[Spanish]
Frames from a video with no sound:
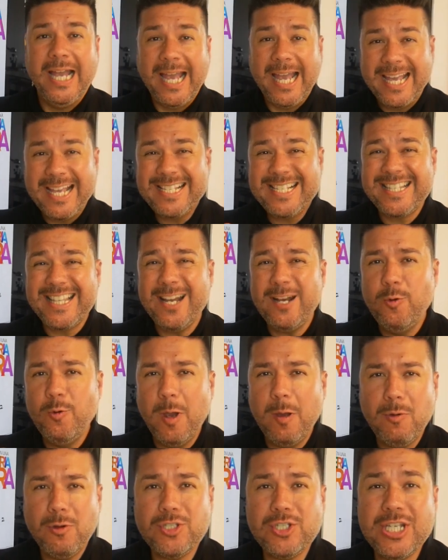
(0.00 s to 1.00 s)
Este
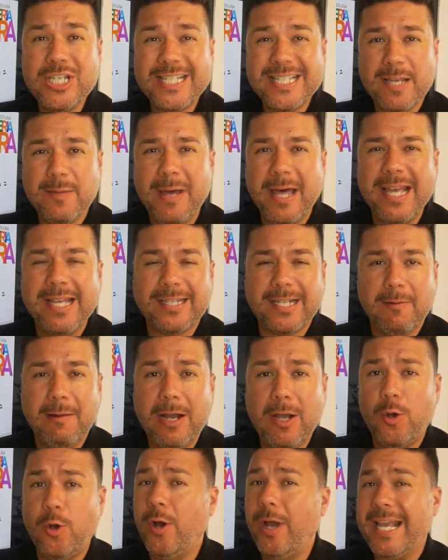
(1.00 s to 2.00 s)
nuevo sistema de
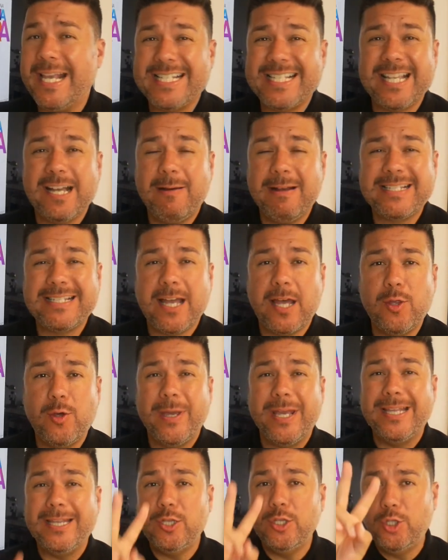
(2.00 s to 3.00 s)
trabajo está basado
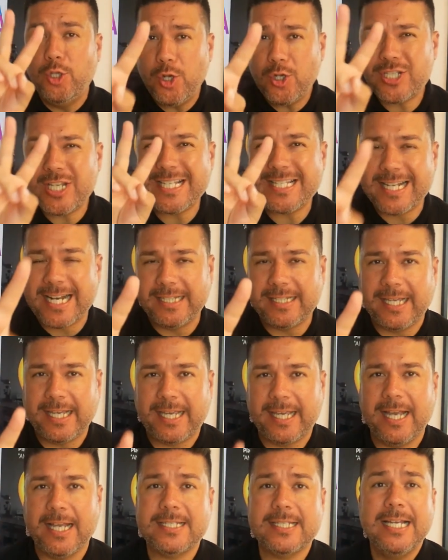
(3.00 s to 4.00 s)
en dos
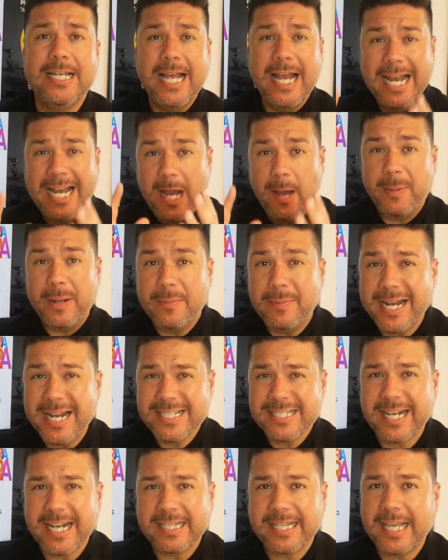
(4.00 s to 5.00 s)
estrategias. La primera
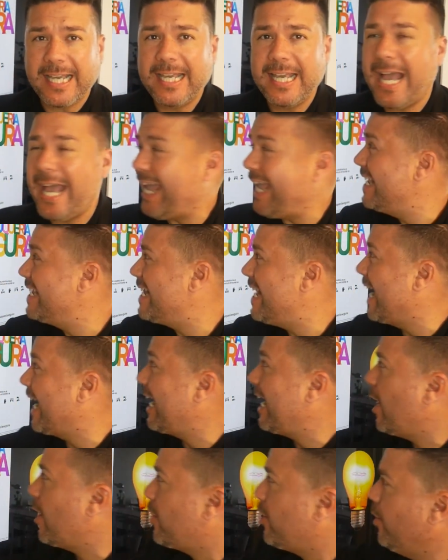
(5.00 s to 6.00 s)
estrategia es la
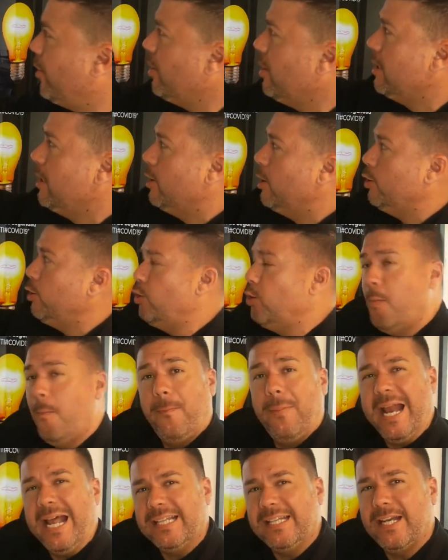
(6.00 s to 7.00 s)
creación de un
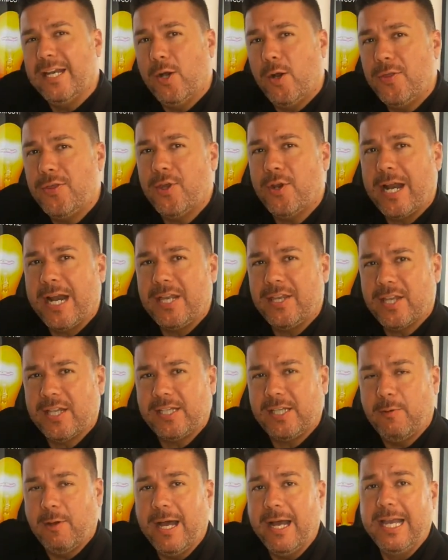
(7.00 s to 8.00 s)
plan de negocio
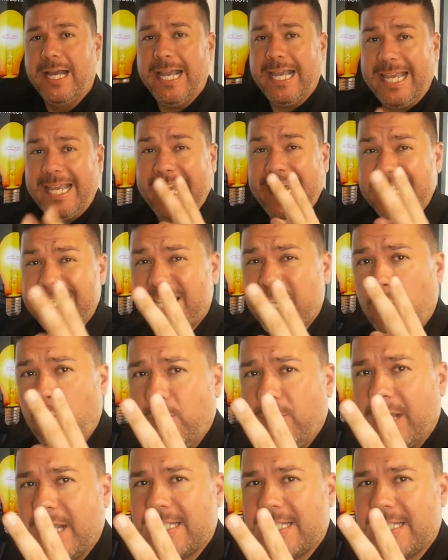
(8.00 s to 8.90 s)
organizativa y la segunda